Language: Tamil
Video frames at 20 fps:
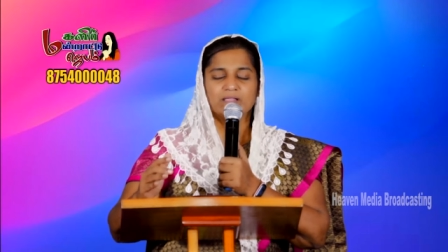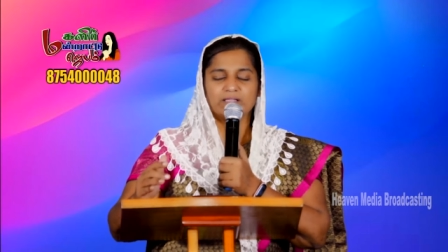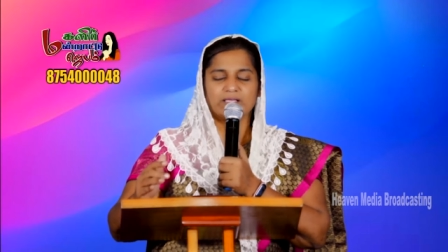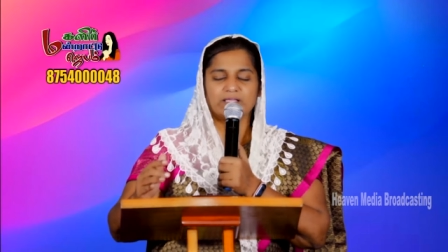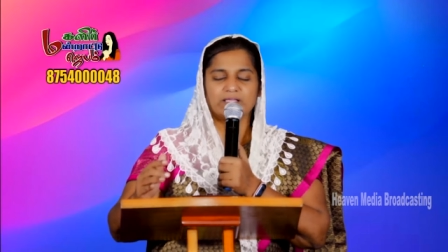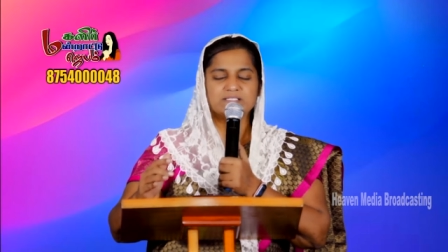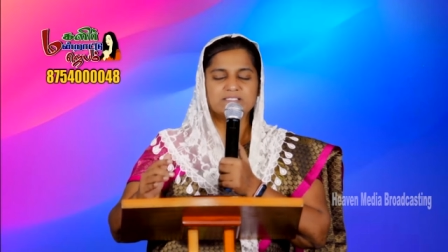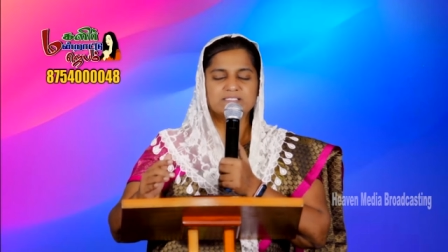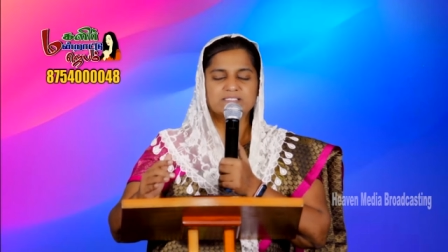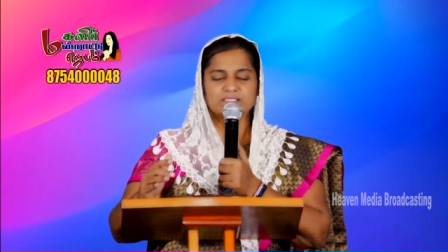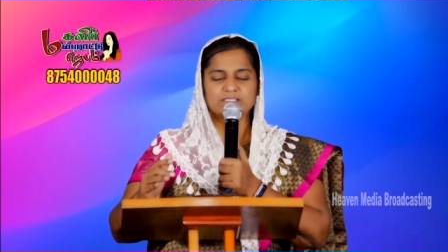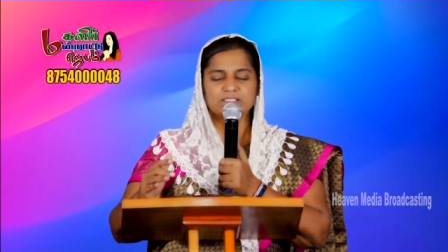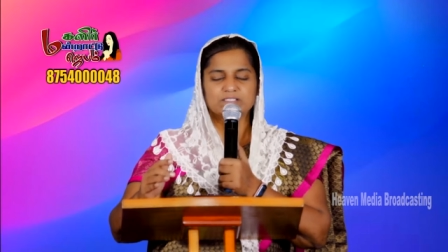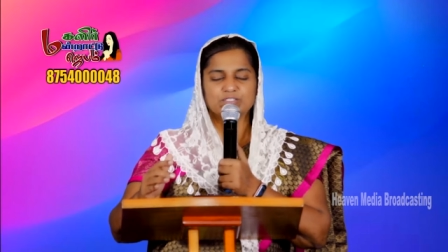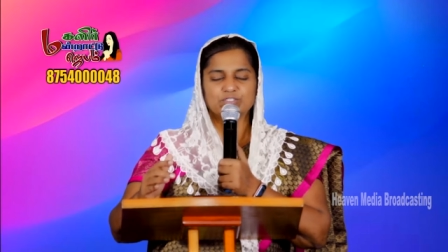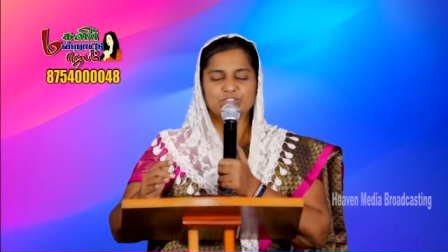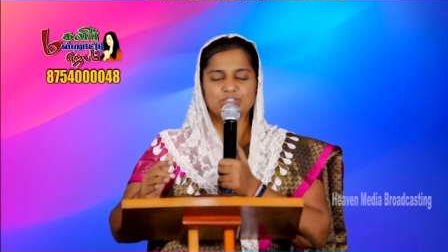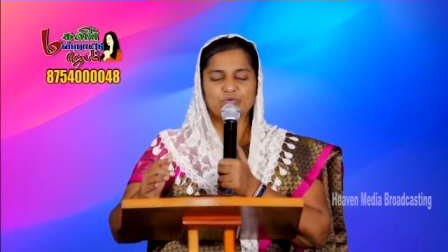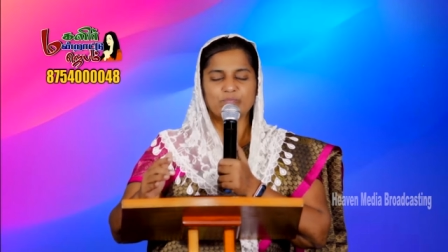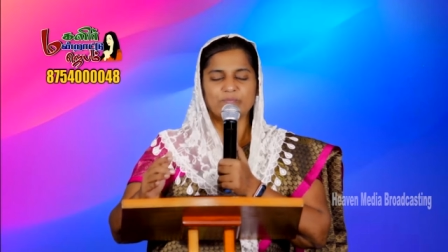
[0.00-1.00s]
நன்றி
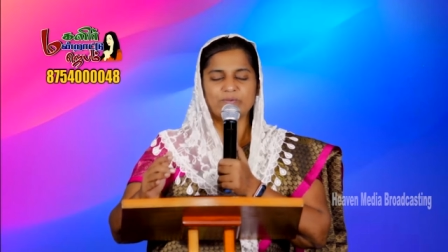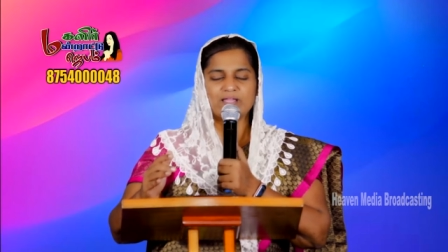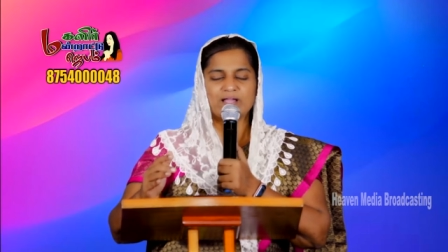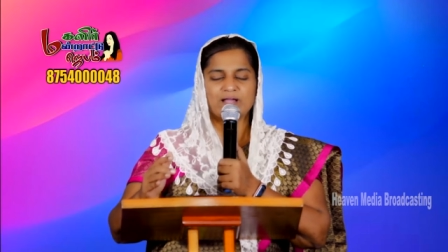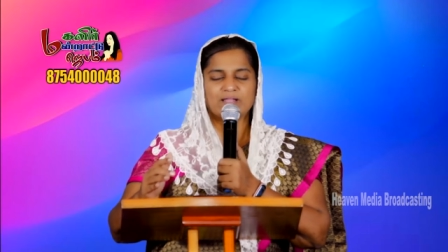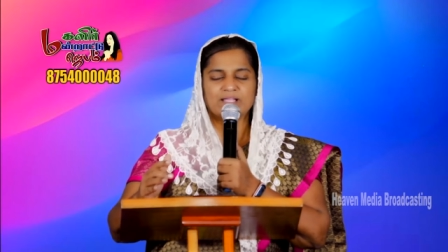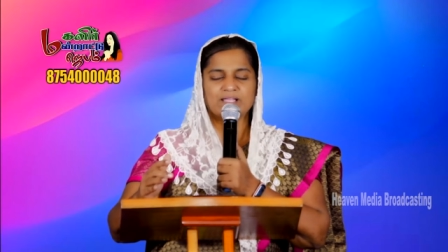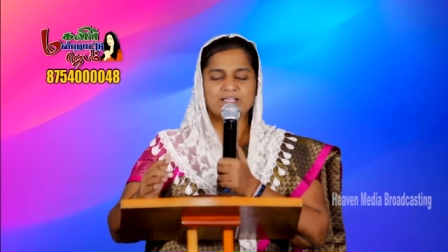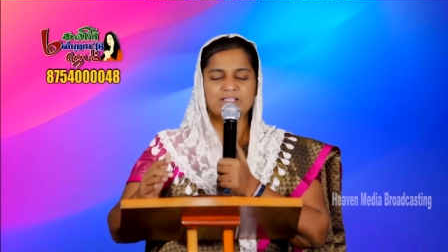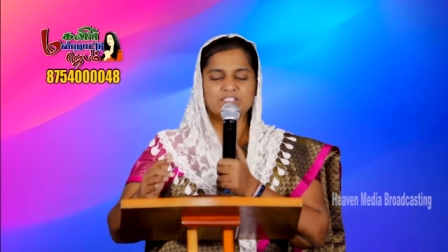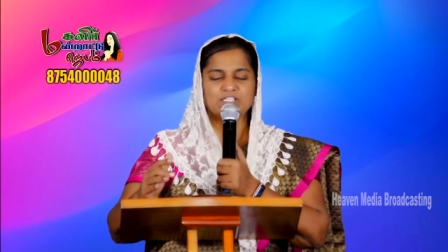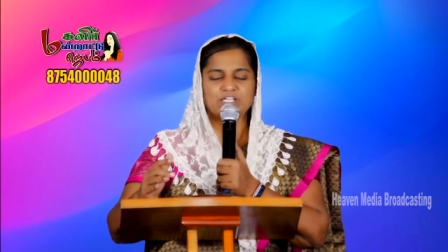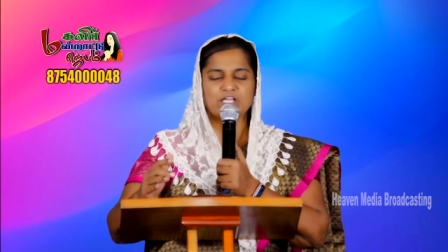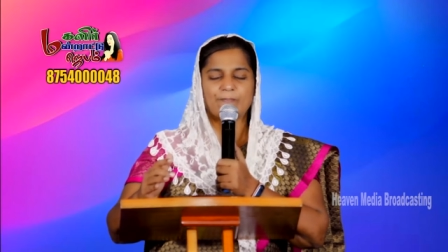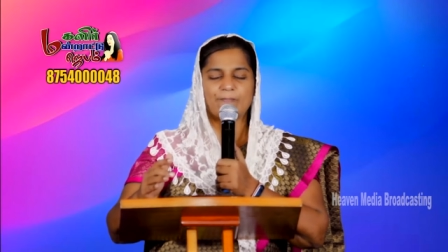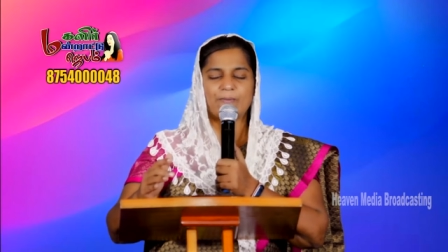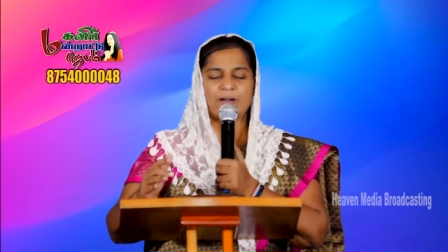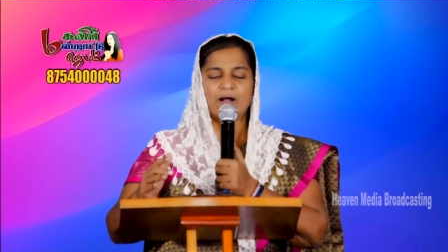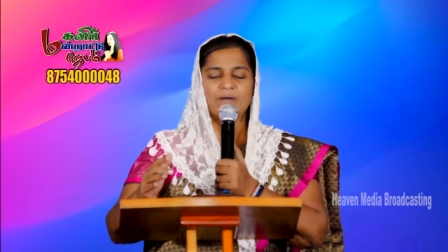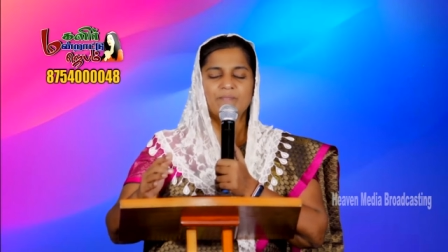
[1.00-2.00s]
செலுத்துகிறோம் ஐயா நன்றி
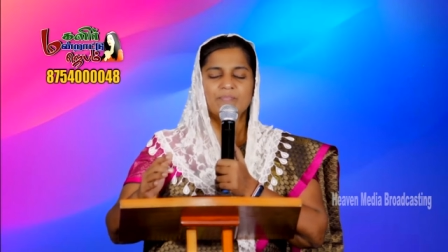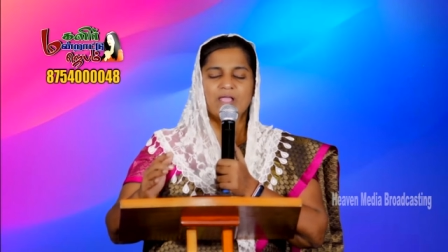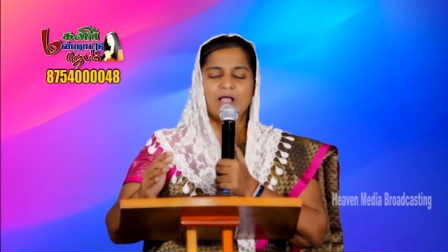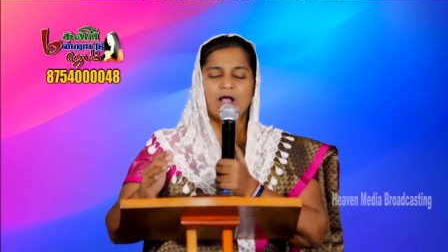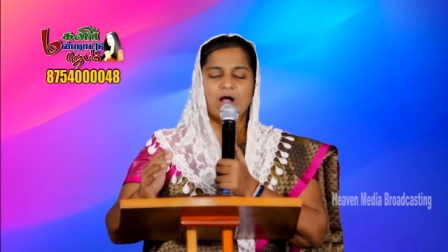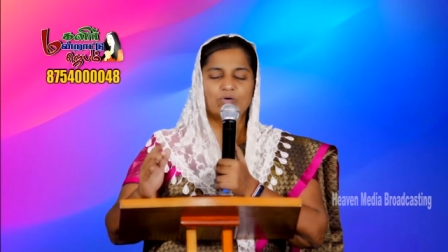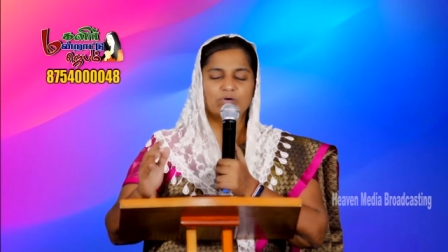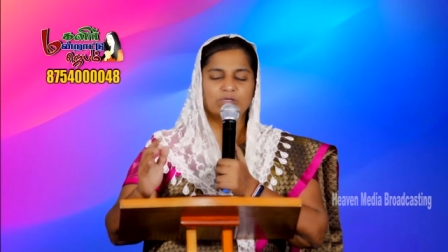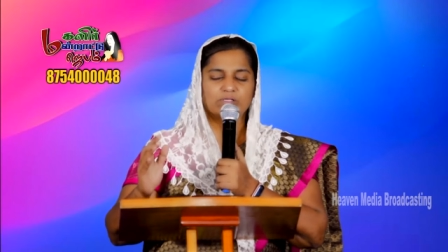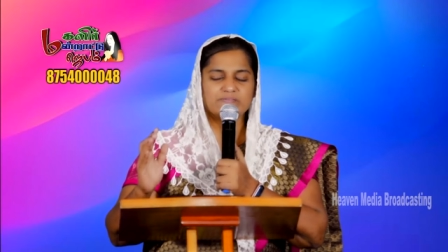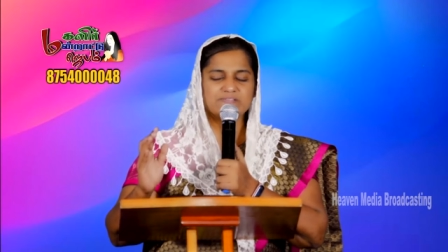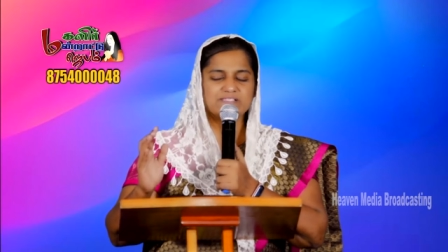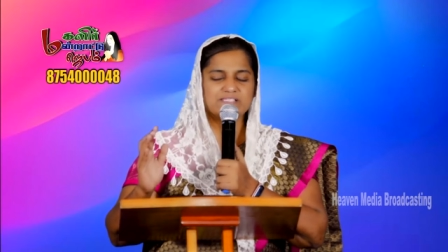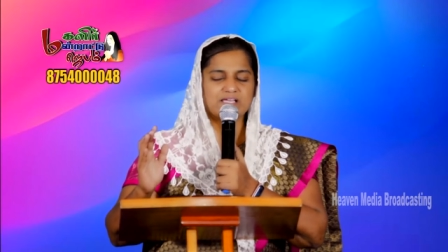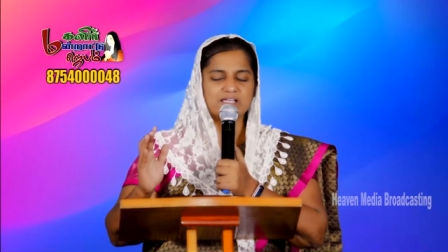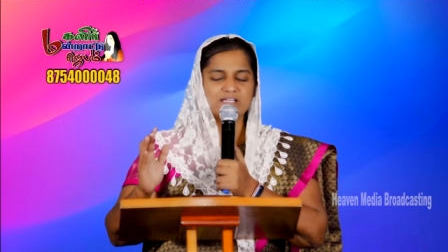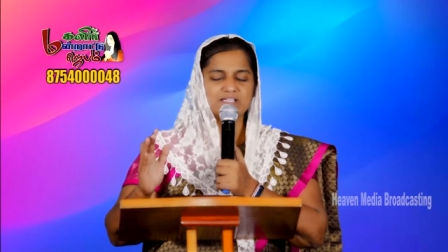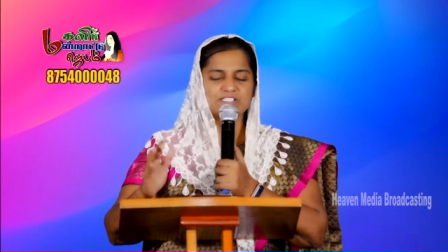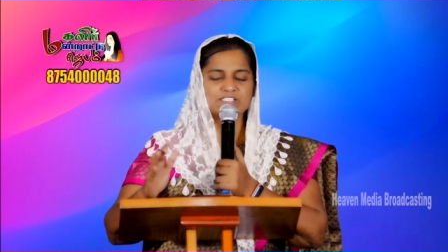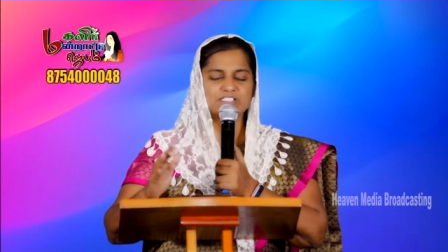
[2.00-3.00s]
அப்பா அவங்களுக்கு
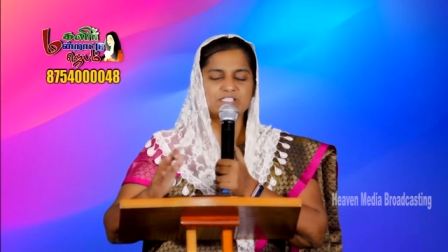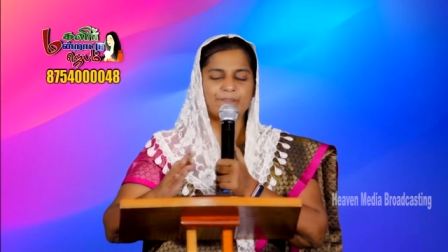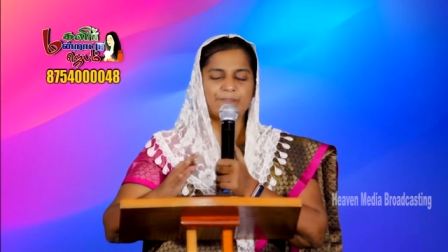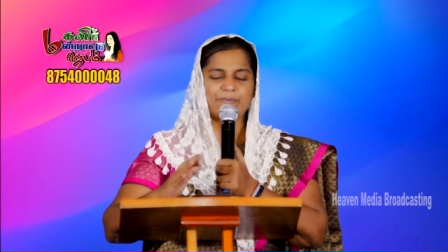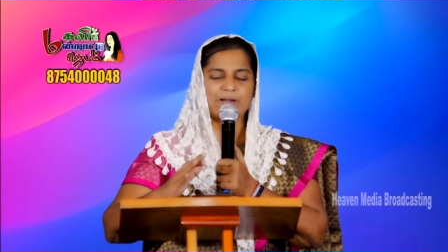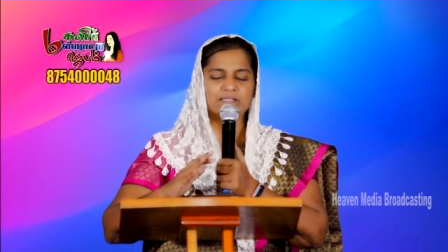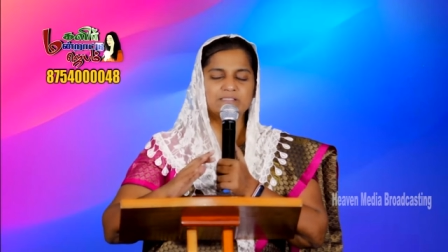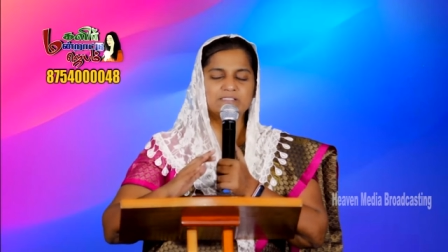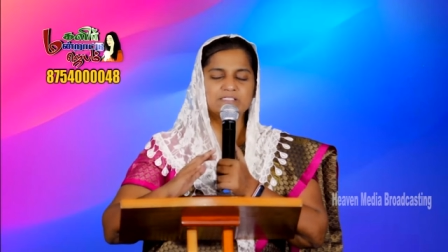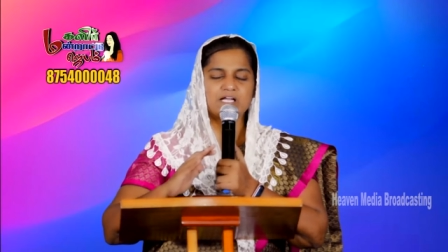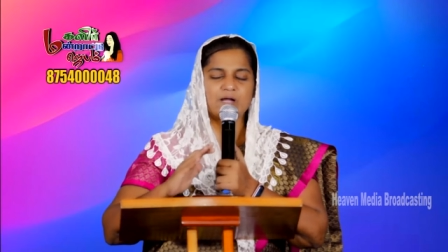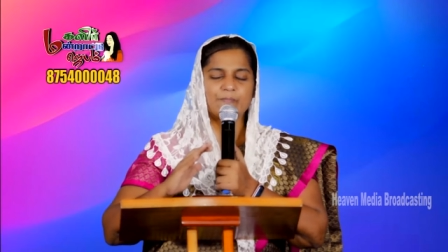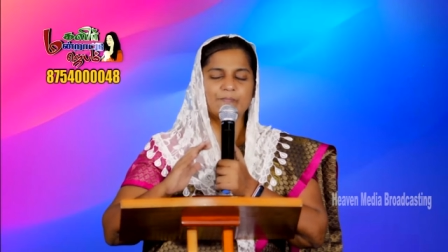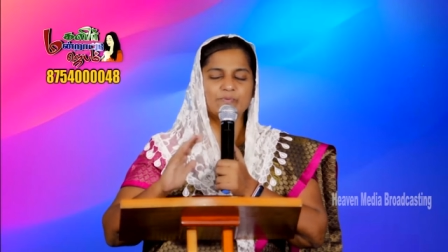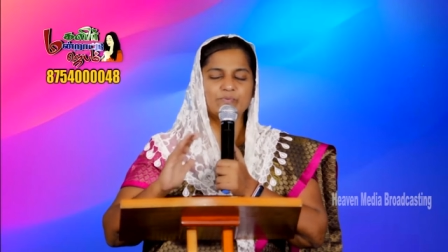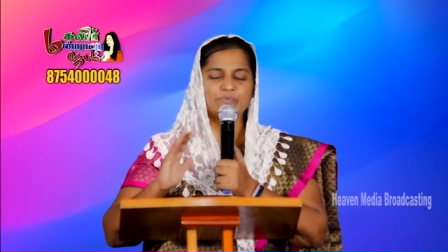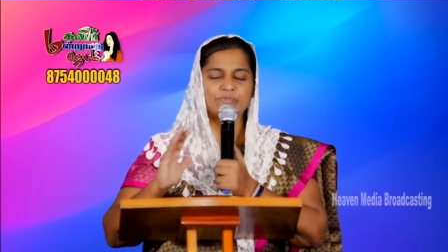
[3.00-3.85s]
விசேஷித்த பாதுகாப்பு